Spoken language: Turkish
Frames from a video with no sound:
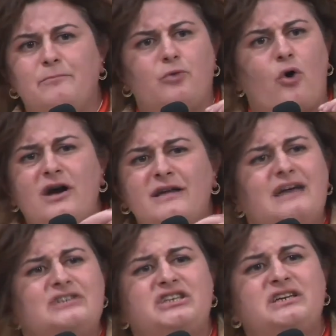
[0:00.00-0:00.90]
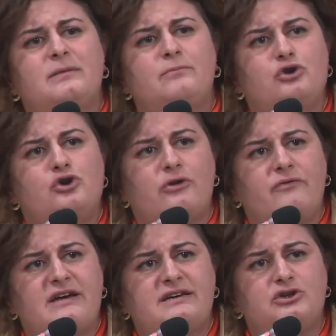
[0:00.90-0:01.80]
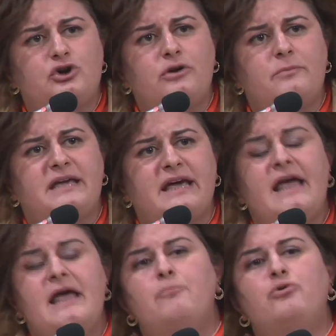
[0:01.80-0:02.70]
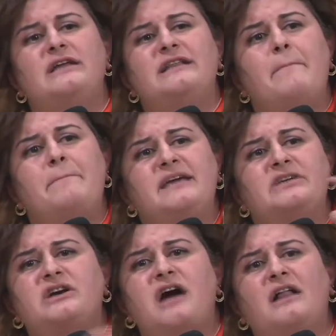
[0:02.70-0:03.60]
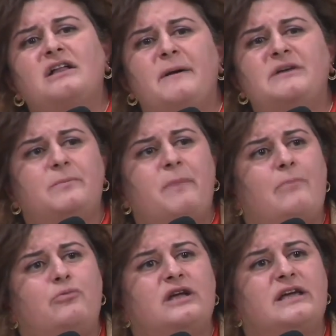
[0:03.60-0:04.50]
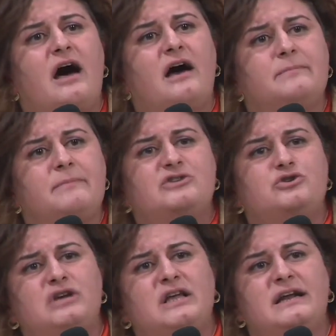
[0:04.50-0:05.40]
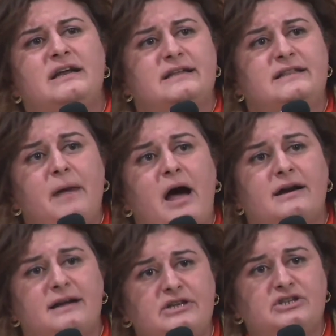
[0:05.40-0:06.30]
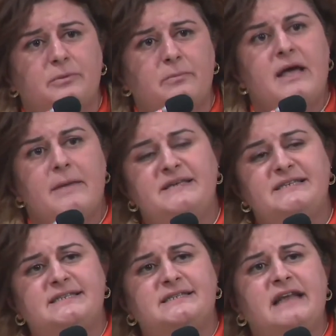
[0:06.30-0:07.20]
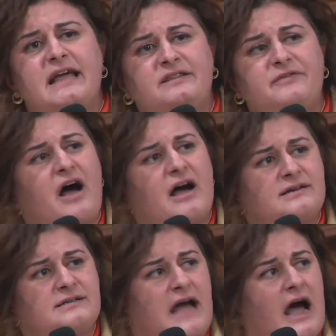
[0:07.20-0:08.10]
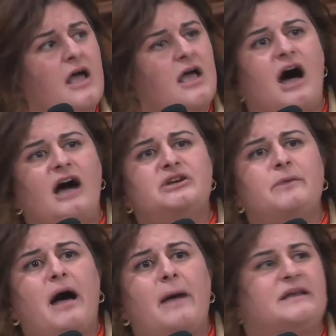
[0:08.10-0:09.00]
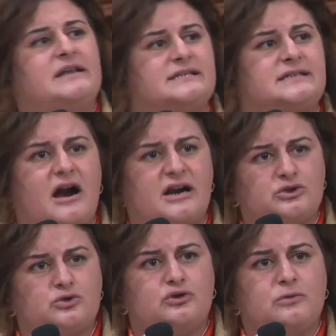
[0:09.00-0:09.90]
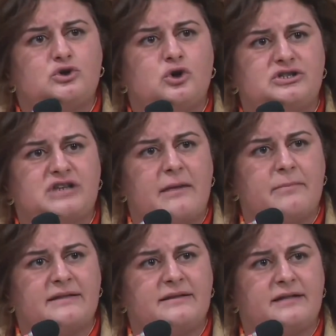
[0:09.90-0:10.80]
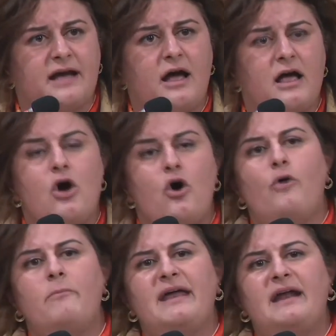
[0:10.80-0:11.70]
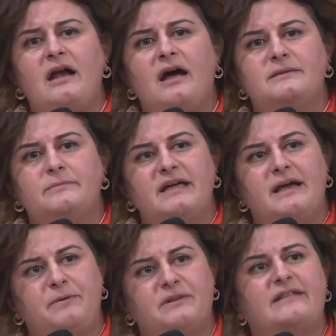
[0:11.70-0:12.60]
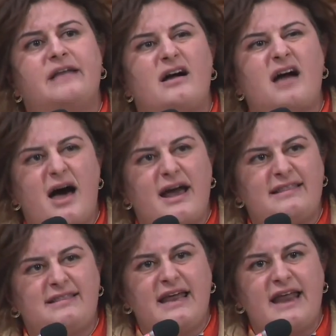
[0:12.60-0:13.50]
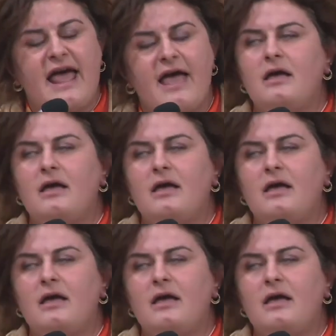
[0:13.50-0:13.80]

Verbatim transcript: o kadar çirkin buluyorum ve kınıyorum ki buradan bir kişi kalkıp acaba buradaki hanım meclis üyelerine dedim mi arkadaşım biz sizinle ittifakız ya acaba biriniz karşı durdu mu sosyal medyada o Meral Hanım'a yapılan hakaretlere